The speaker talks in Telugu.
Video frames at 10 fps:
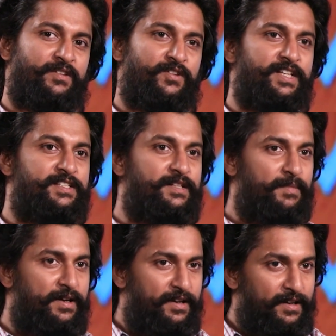సో ఈ
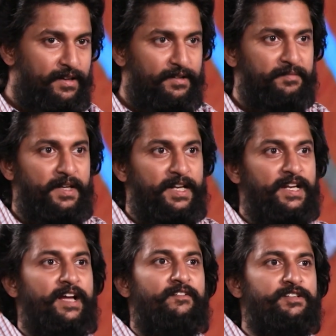సినిమా అన్ని
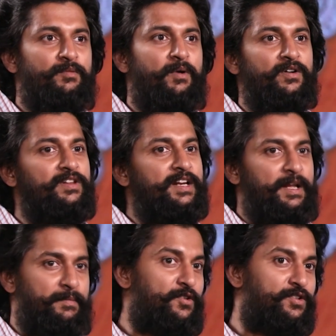లాంగ్వేజ్లో బాగుంటుందని
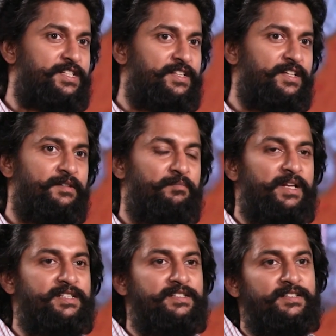నమ్మకం వచ్చింది
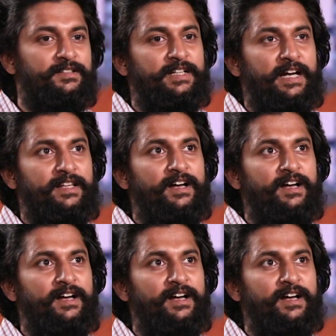ప్లస్ కథ